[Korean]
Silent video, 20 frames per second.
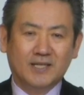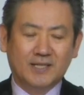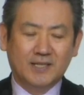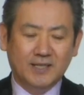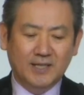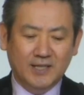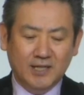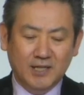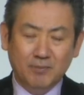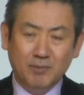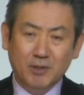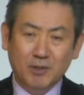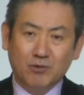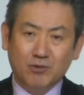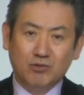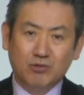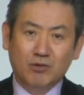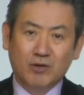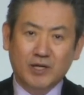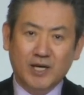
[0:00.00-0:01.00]
그
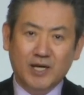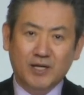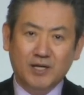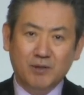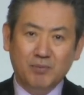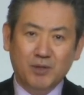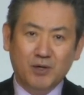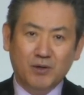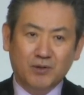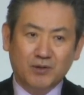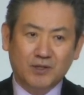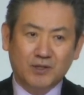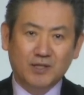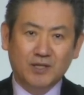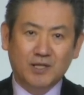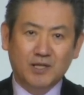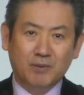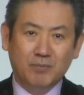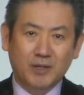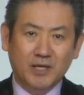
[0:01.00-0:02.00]
이름이 구원의 이름이요,
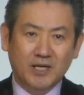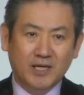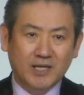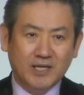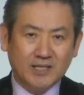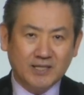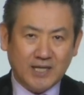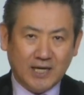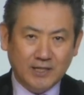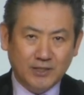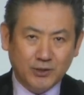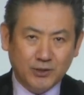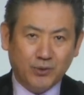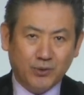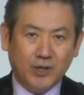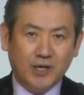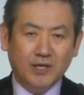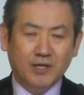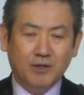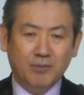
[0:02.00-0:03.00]
그 이름이
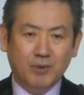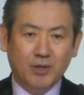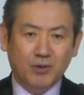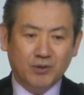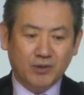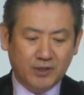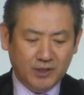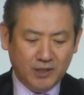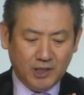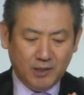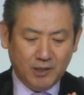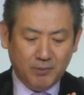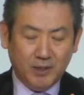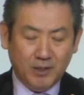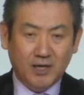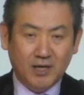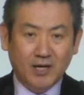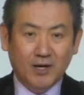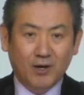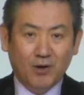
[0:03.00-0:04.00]
찬송의 이름이요, 그
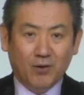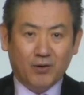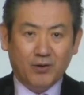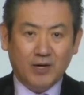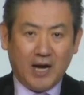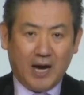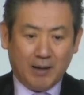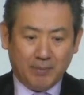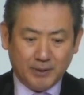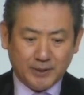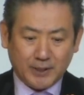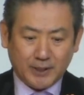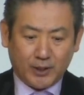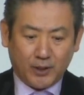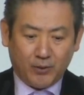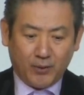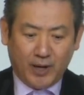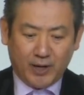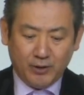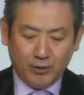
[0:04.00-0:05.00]
이름이 오늘
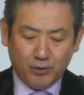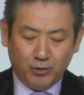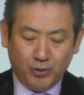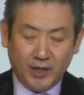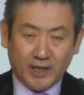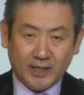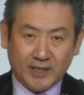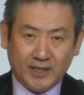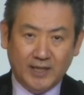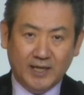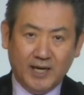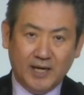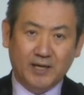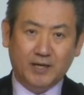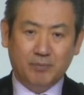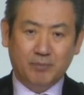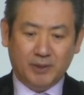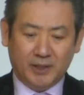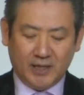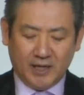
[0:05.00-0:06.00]
아버지께로 가는 유일한 길의
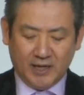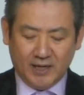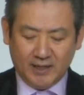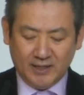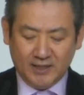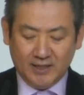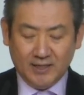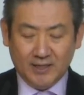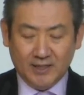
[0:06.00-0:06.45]
이름이다.